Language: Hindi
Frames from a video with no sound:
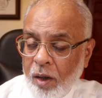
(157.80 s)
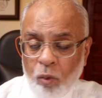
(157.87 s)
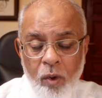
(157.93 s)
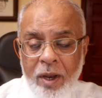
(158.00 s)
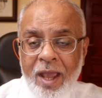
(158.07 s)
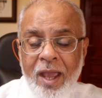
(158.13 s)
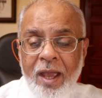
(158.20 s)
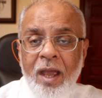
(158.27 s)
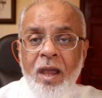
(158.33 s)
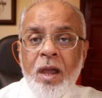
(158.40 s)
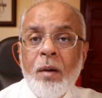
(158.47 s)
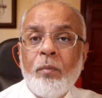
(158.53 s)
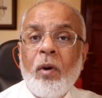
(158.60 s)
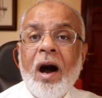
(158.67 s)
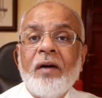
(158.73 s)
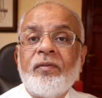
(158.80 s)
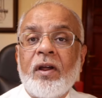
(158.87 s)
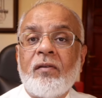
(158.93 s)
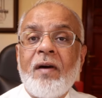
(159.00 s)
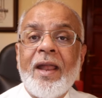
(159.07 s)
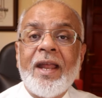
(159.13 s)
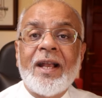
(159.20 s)
उन्हें माफ़
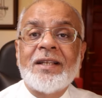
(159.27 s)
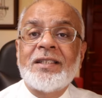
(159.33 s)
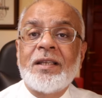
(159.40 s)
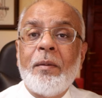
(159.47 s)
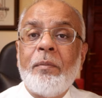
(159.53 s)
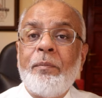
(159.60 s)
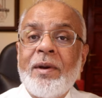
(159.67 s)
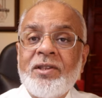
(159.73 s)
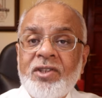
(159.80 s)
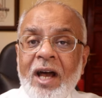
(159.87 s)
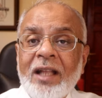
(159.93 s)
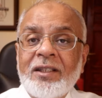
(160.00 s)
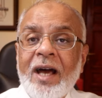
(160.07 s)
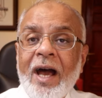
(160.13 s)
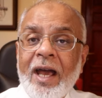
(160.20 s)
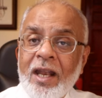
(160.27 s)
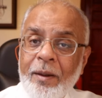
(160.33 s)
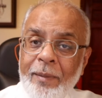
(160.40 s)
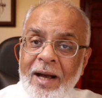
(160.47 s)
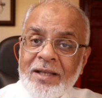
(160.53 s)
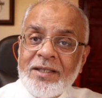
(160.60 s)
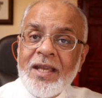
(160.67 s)
करवाने का सबब बन जाता है
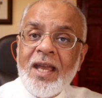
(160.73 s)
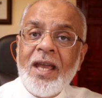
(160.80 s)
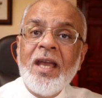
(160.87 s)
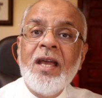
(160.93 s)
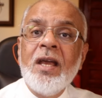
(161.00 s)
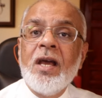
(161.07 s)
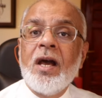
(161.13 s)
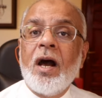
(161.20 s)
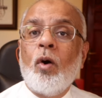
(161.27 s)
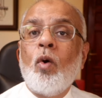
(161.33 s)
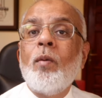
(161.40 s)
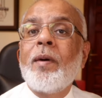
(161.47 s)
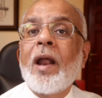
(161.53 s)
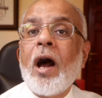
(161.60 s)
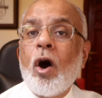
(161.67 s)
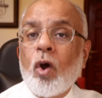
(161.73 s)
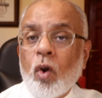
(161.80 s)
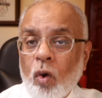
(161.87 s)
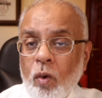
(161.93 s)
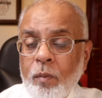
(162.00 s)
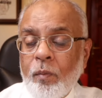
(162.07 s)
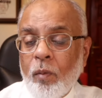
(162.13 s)
नमाजें उम्र और
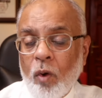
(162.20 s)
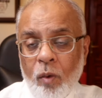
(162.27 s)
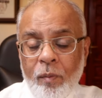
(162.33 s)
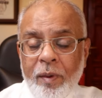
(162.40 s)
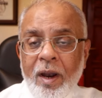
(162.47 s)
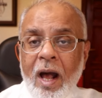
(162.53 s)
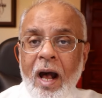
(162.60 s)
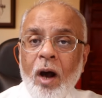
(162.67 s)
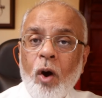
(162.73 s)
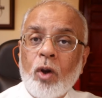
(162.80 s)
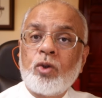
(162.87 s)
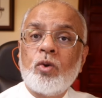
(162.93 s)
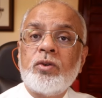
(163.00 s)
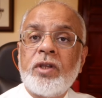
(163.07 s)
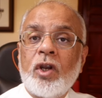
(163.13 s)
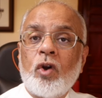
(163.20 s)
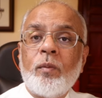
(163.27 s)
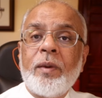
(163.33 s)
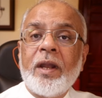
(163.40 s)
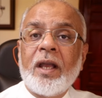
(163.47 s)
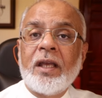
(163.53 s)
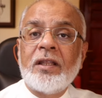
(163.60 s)
उम्र और दूसरे
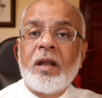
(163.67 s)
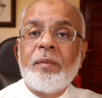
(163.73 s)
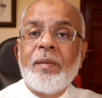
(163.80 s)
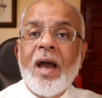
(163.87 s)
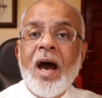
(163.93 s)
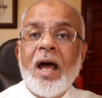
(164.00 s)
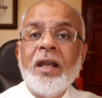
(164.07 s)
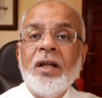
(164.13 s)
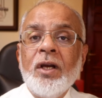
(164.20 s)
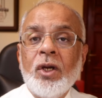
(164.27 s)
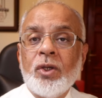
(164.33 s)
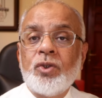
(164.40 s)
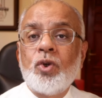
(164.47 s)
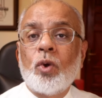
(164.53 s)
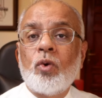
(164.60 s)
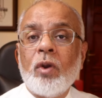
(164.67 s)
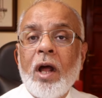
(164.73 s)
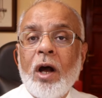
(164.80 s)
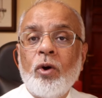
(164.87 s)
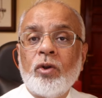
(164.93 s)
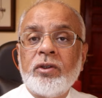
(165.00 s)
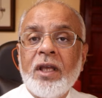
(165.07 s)
उम्र के दरमियान जो
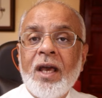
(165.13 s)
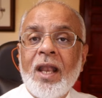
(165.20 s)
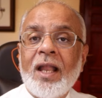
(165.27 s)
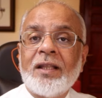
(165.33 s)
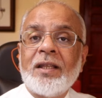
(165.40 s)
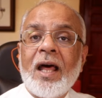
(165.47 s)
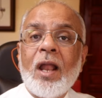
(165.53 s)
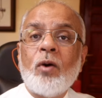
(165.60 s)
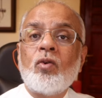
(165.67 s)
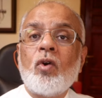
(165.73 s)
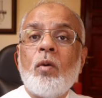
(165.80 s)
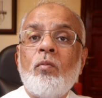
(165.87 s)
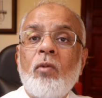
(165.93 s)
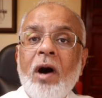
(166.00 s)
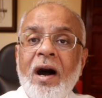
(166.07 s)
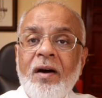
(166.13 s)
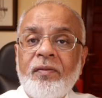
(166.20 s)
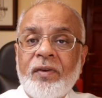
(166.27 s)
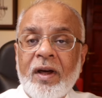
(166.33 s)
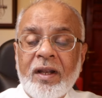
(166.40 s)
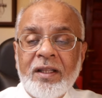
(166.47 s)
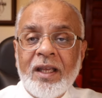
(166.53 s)
गुनाह होते हैं अल्लाह ताला उनको
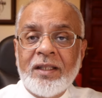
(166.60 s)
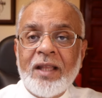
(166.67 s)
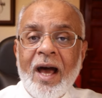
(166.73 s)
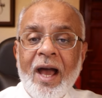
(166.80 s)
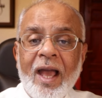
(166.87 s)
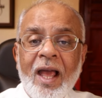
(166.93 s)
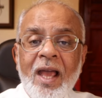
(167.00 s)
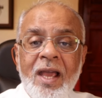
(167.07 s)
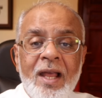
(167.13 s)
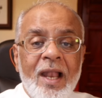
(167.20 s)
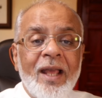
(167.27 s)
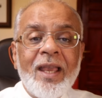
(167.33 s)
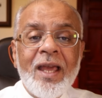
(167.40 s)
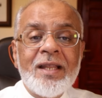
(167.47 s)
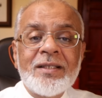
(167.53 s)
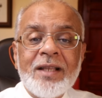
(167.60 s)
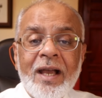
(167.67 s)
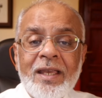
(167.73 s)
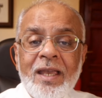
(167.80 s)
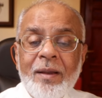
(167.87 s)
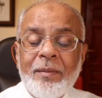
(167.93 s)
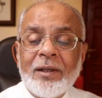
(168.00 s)
माफ़ कर देता है लेकिन इसका
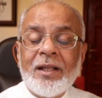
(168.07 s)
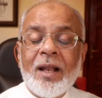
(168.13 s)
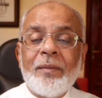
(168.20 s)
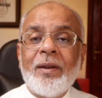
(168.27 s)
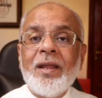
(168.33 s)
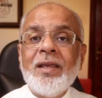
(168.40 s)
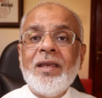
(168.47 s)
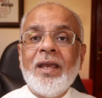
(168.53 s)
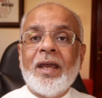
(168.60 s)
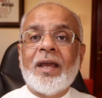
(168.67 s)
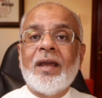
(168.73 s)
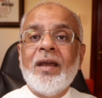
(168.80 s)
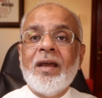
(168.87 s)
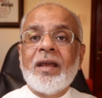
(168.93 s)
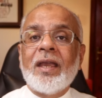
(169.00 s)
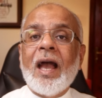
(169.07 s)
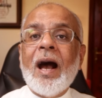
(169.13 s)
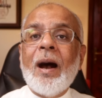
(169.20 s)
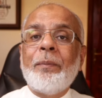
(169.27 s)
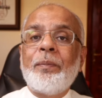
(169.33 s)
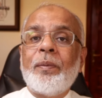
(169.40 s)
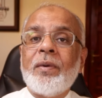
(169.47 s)
ये मतलब नहीं है कि
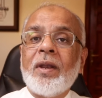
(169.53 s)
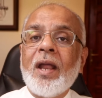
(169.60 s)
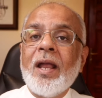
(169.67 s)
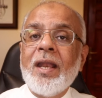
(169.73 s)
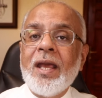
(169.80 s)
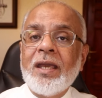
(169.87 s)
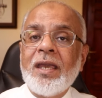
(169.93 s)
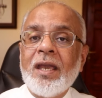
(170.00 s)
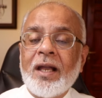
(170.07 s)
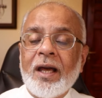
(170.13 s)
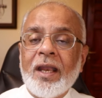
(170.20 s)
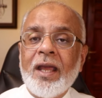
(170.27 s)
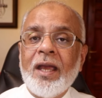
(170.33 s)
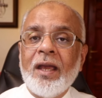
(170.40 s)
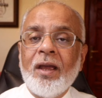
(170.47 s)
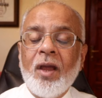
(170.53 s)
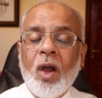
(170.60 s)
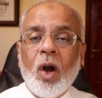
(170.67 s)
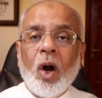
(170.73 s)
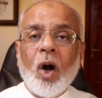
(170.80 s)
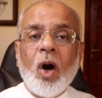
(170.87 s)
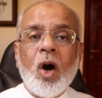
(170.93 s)
आप ना नेकी करें
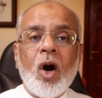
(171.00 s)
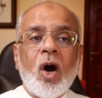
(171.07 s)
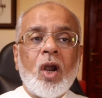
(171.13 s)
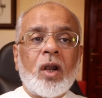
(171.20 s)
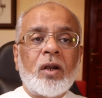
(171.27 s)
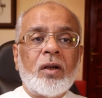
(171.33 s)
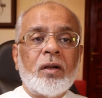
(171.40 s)
और